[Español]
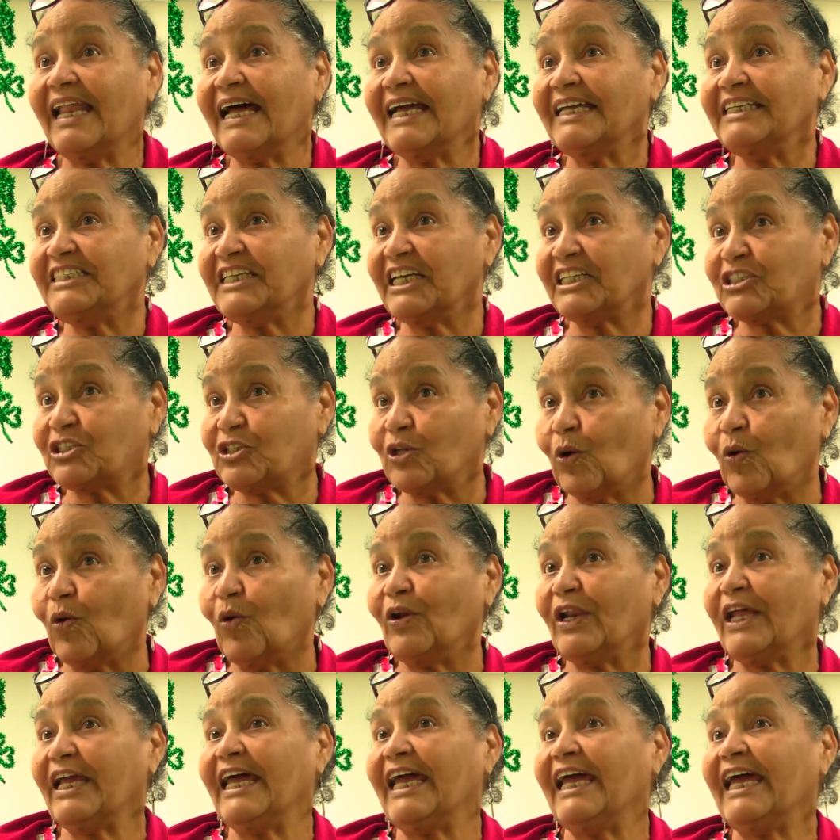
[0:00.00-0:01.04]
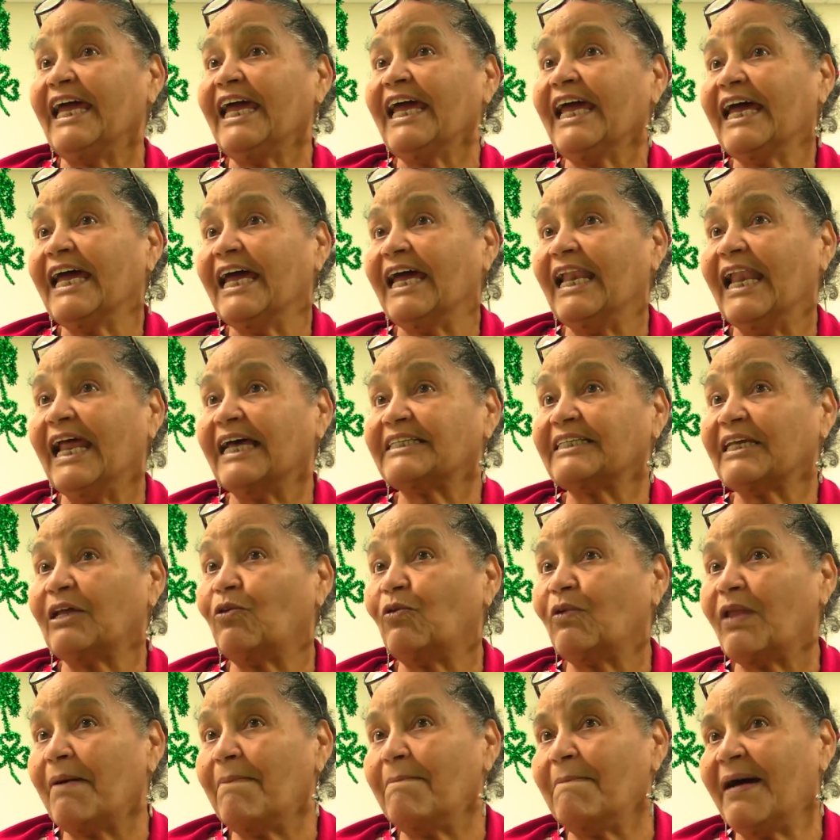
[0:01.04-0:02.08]
Las inyecciones, las
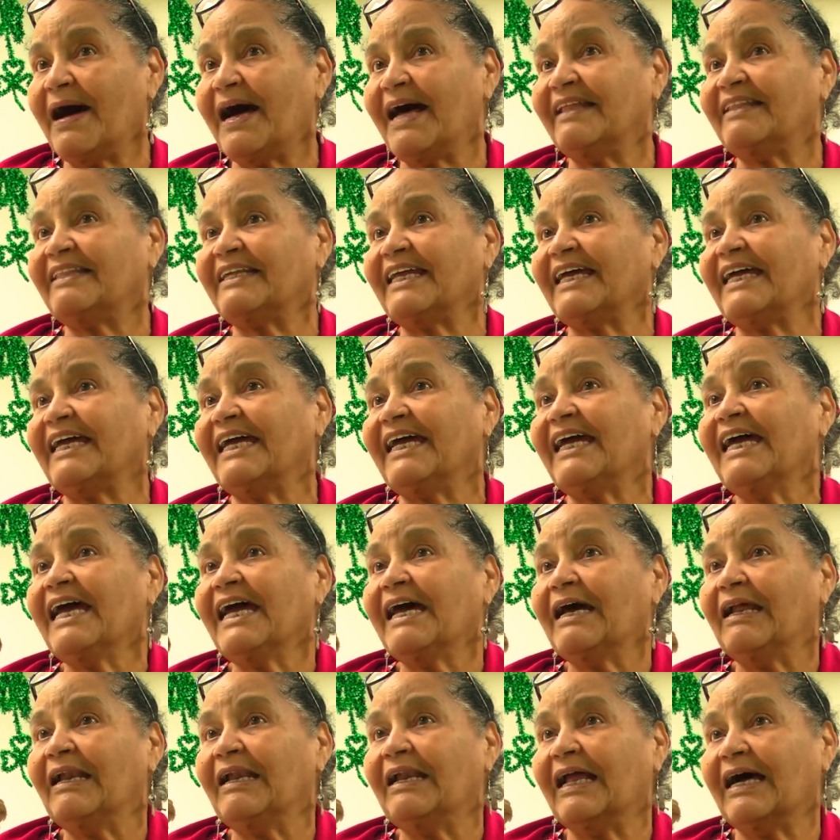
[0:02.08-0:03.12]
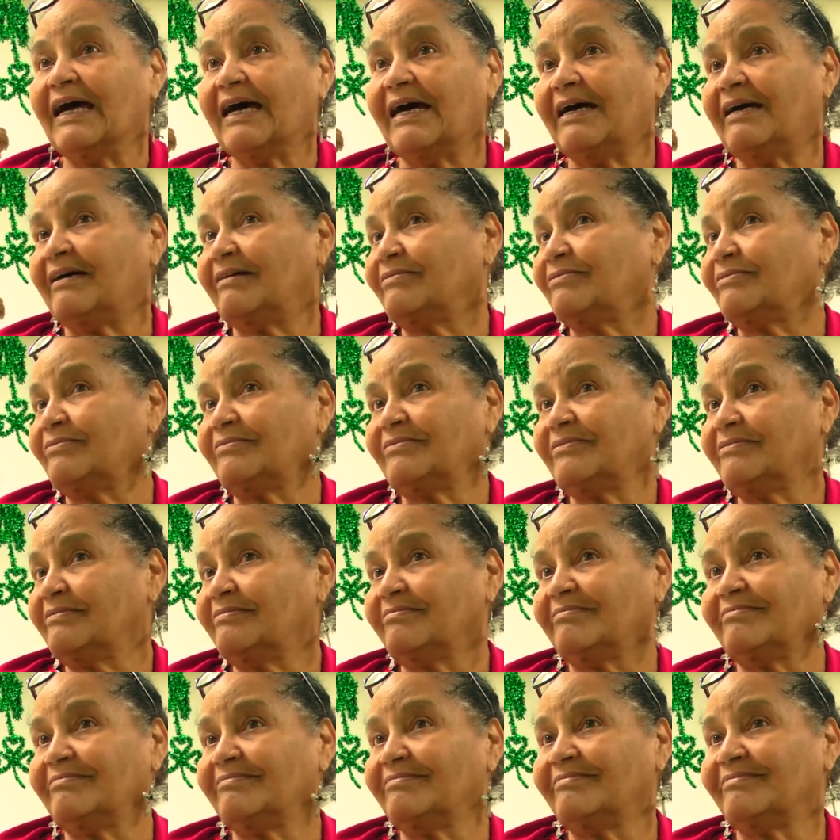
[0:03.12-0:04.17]
células madre, la,
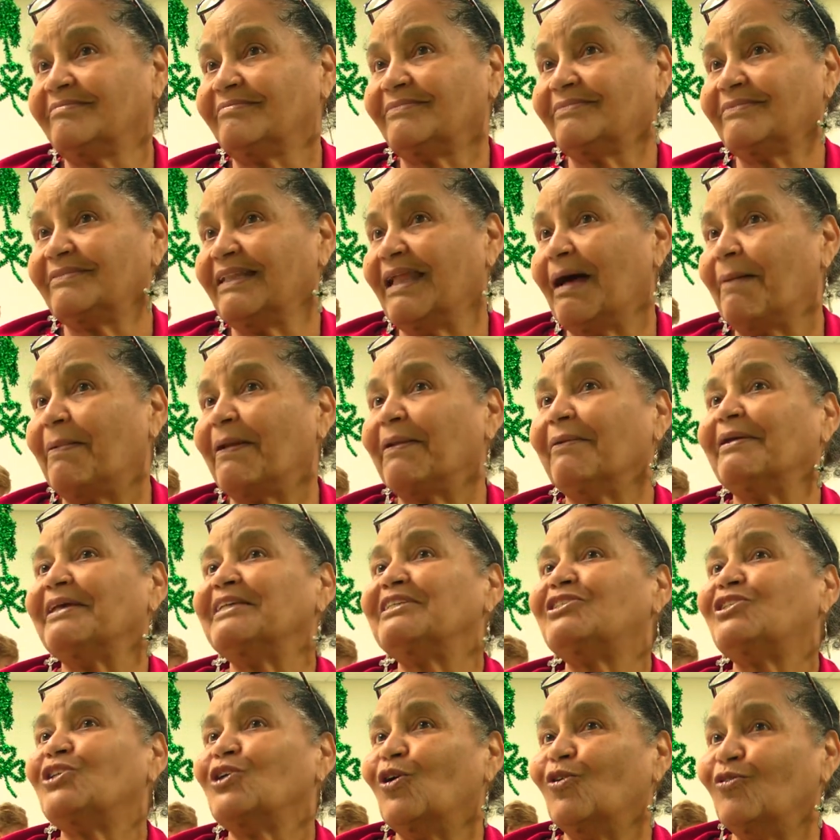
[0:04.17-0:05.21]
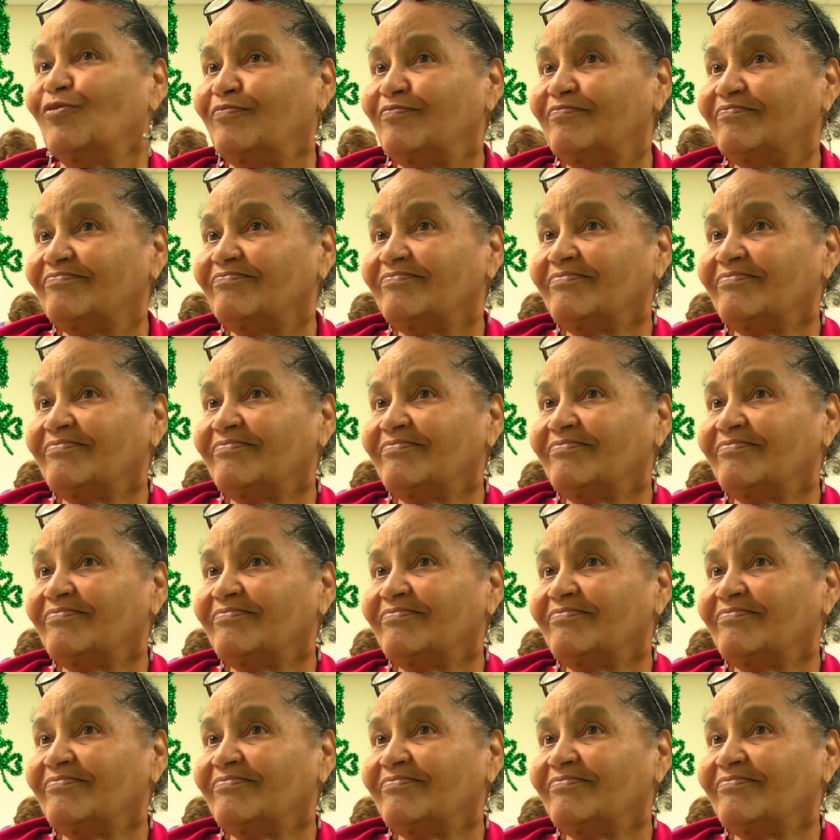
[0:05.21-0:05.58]
la prevención.